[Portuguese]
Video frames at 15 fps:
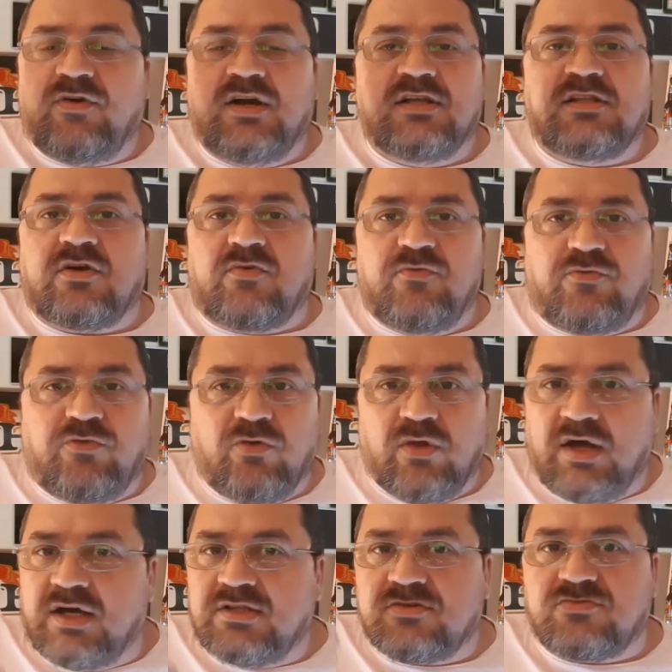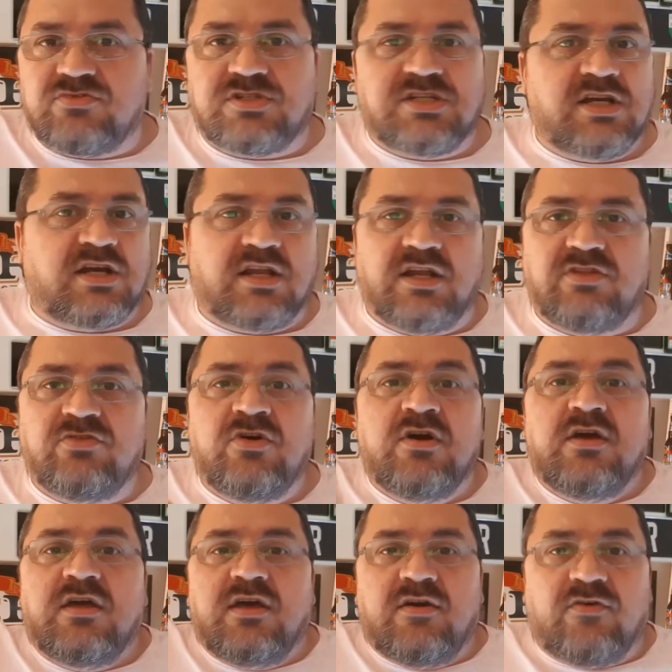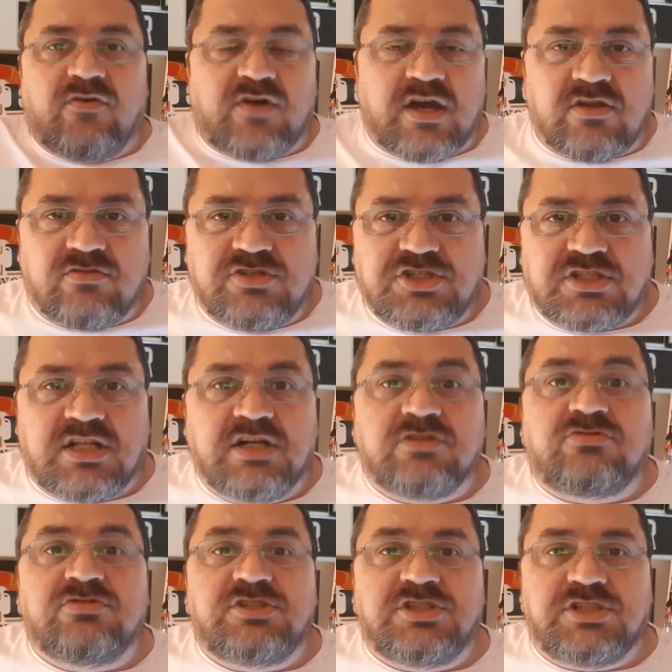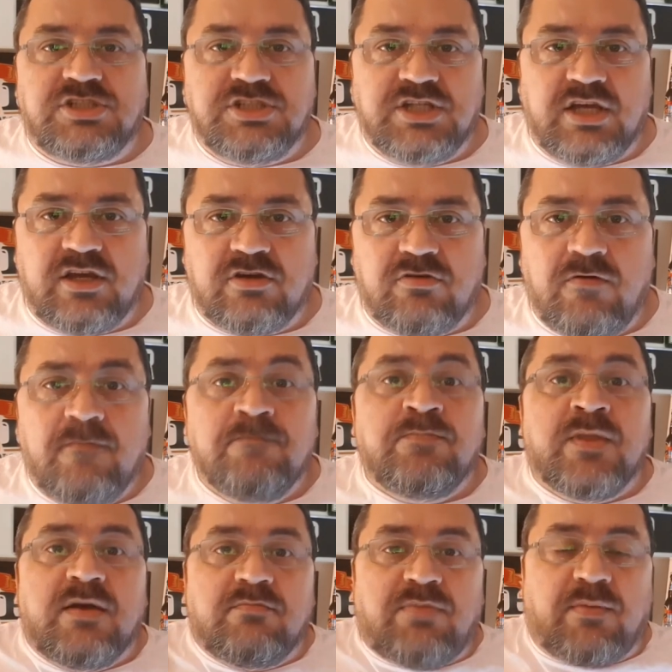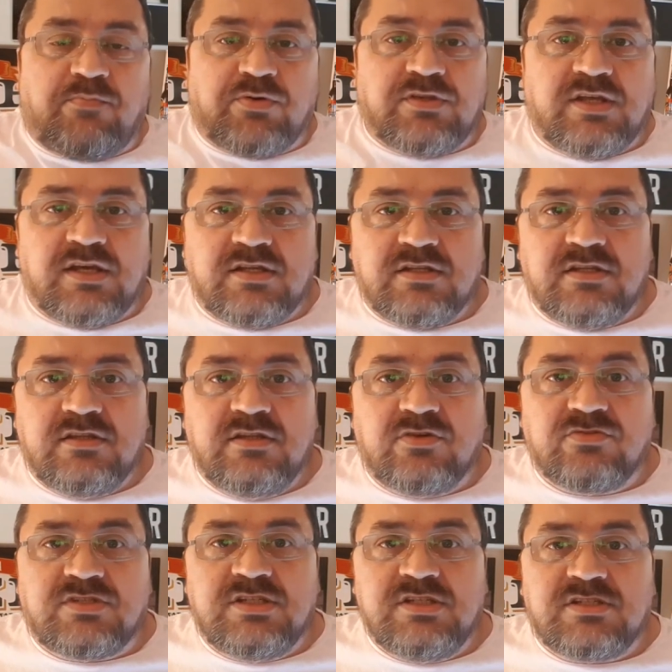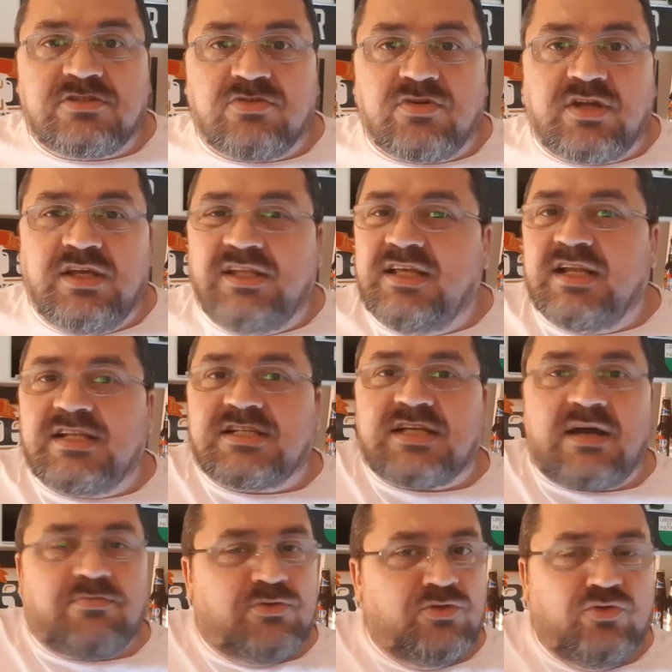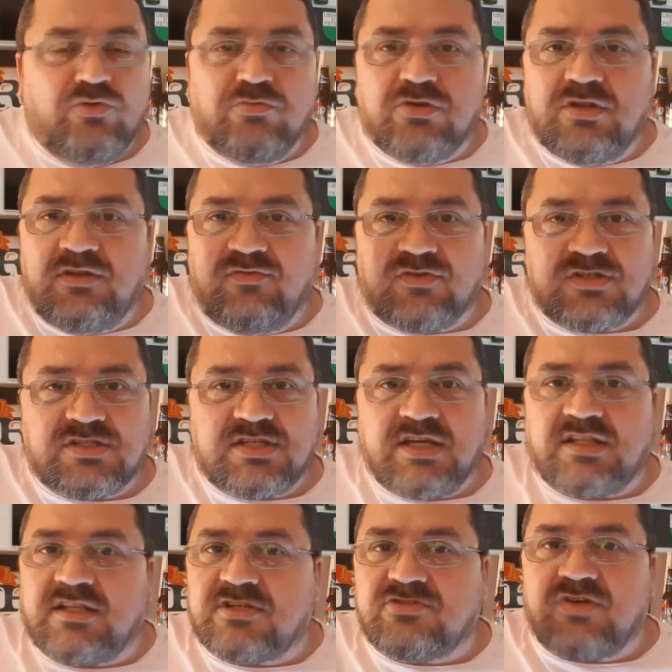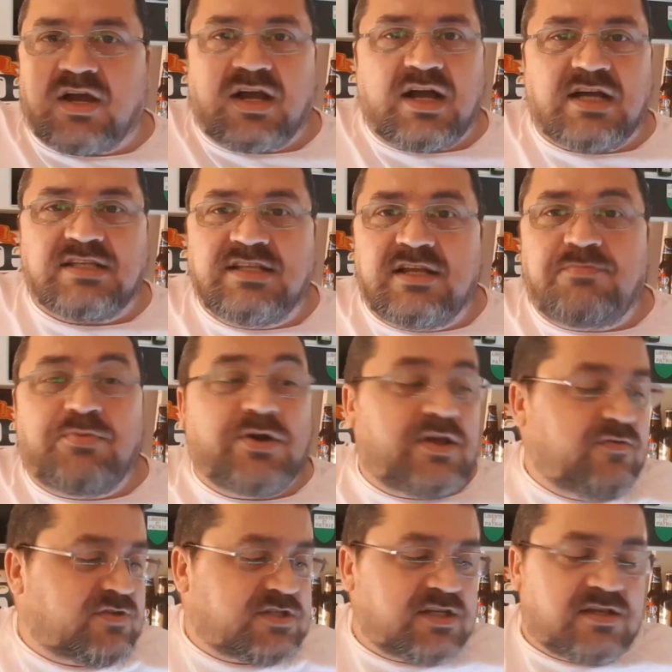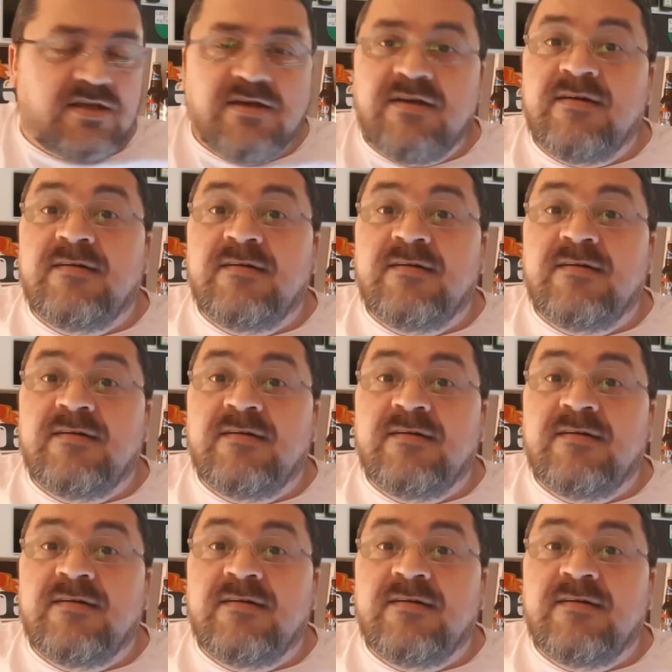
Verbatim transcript: anda com fulano, com ciclano, eu quero tanto de dinheiro para poder não te extorquir. Ele sabe o número de você, da sua casa, porque você